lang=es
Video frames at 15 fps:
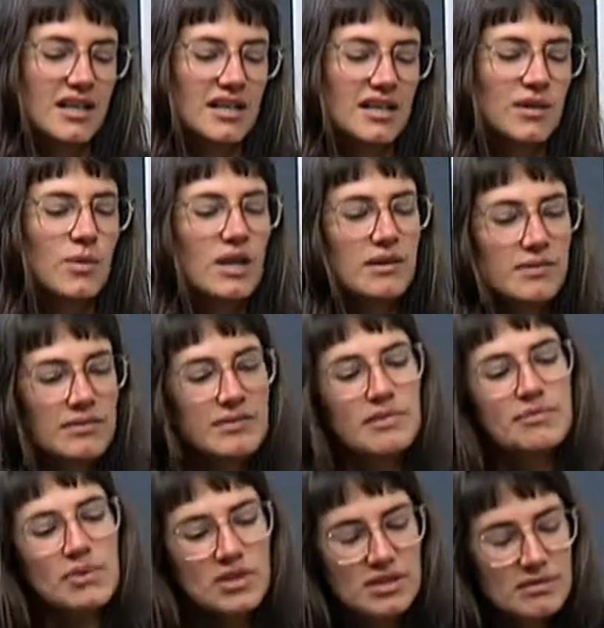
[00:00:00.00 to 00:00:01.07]
Igual
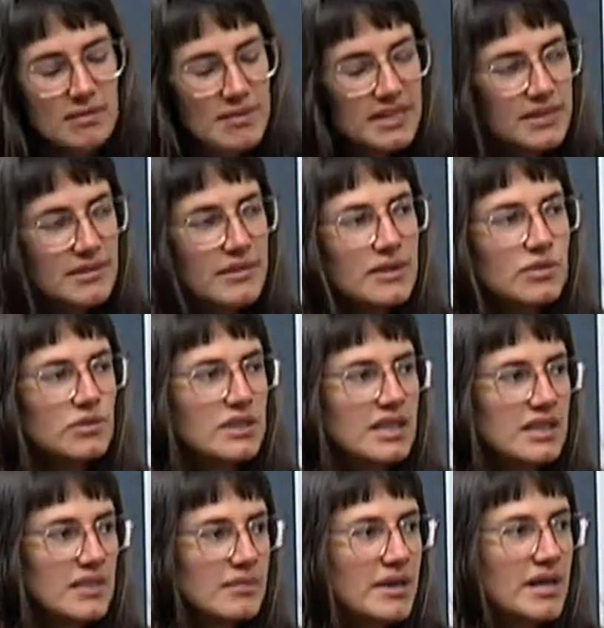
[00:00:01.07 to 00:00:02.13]
próximamente va a haber un
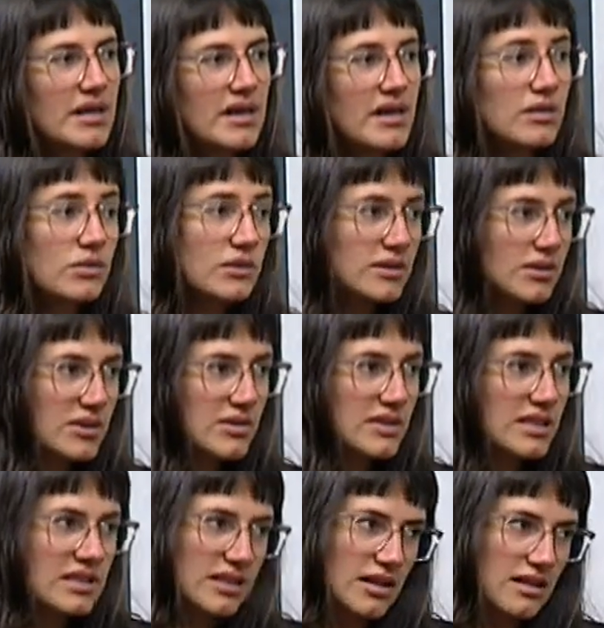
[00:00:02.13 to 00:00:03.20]
taller para adultos
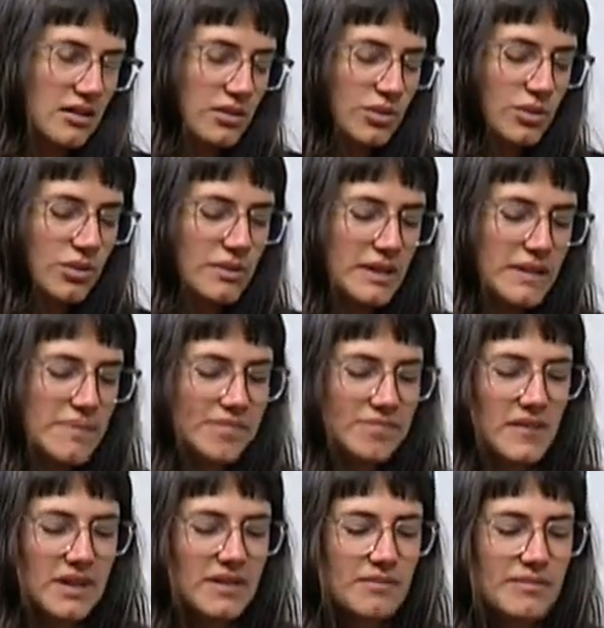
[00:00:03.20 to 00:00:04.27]
que será en octubre,
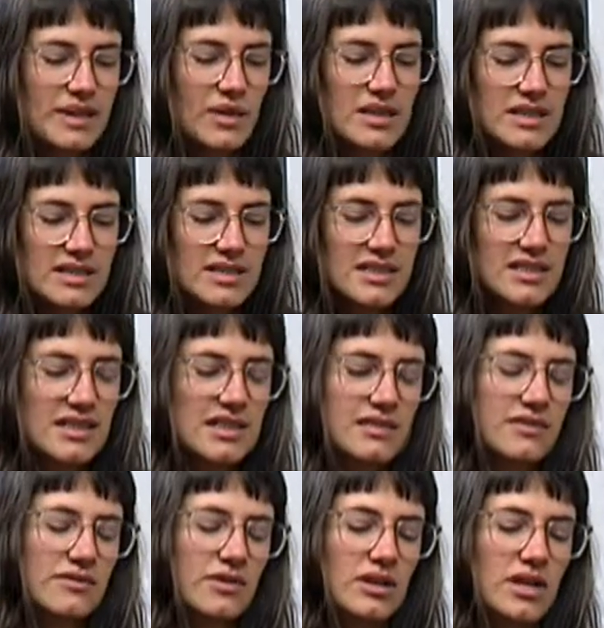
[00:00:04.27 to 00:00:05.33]
pero este sí es
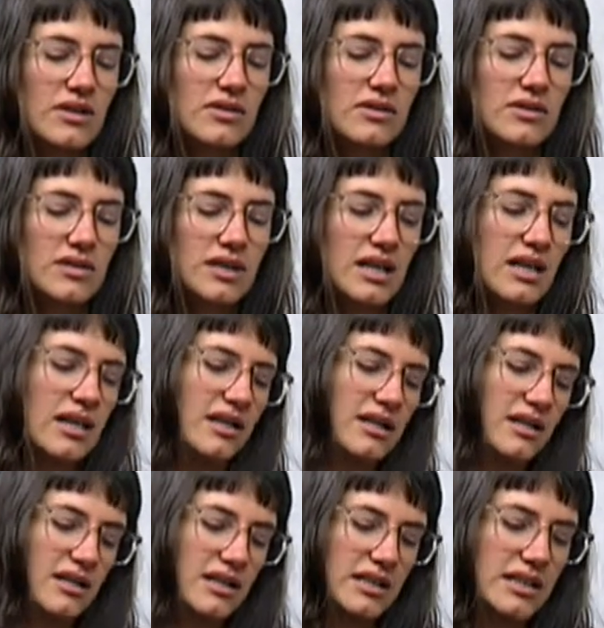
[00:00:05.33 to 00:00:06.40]
enfocado
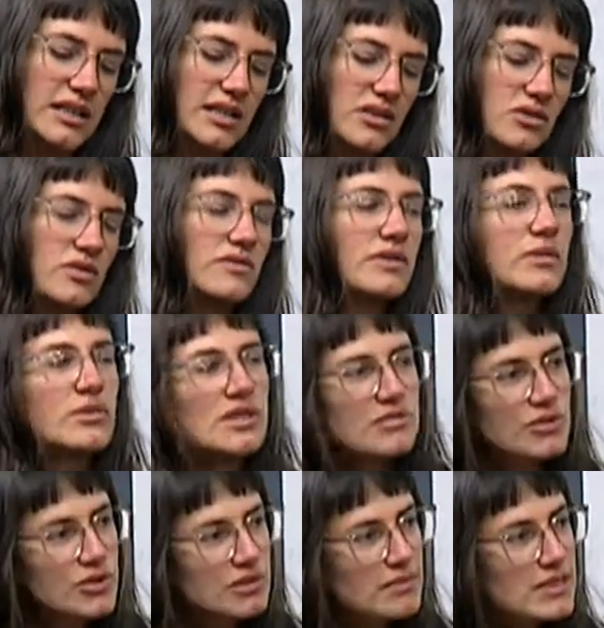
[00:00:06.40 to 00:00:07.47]
en niños, son figuras
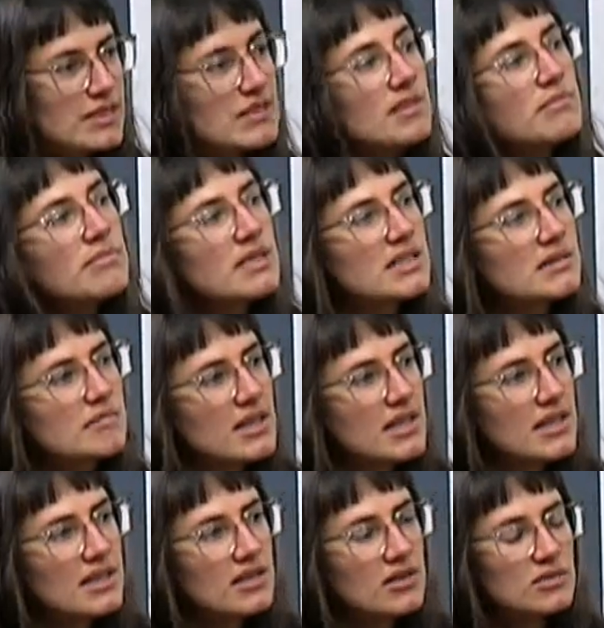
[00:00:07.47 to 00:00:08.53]
mucho más simples para
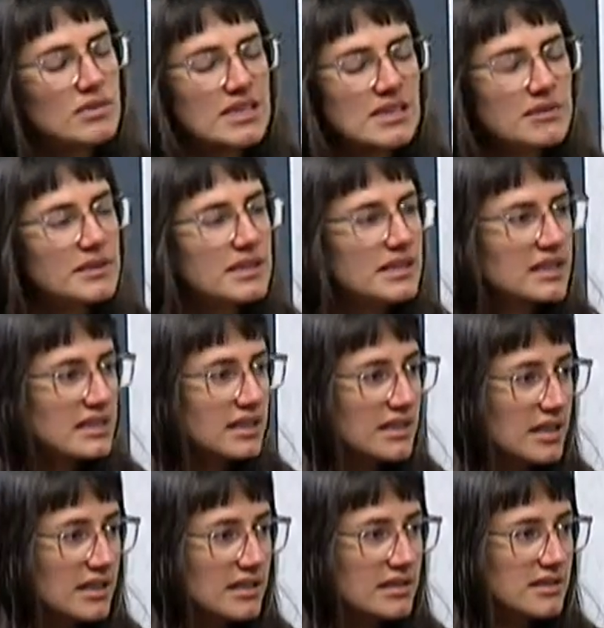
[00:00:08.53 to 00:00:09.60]
ellos, más
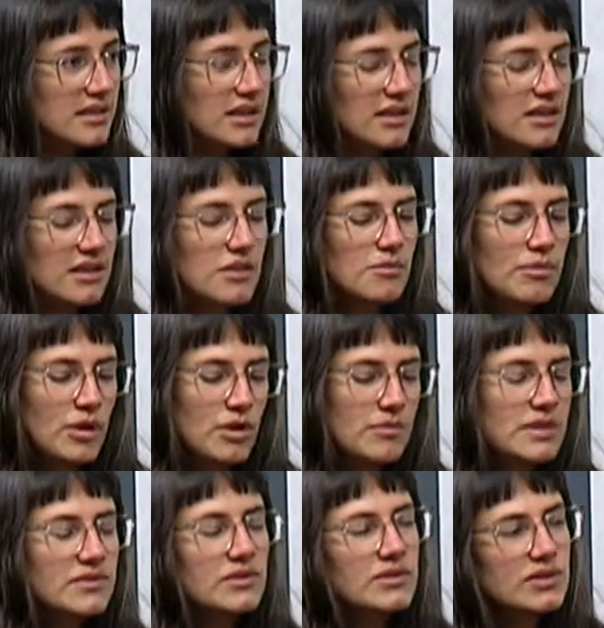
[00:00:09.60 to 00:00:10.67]
divertidas, un poco
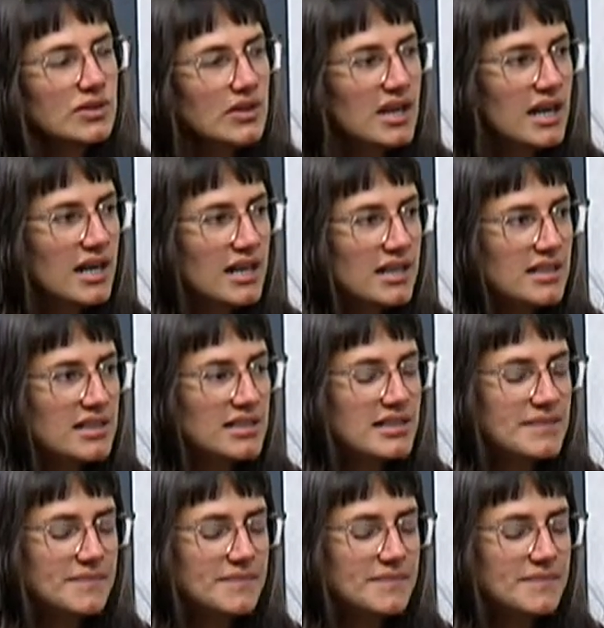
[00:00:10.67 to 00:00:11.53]
más funcionales,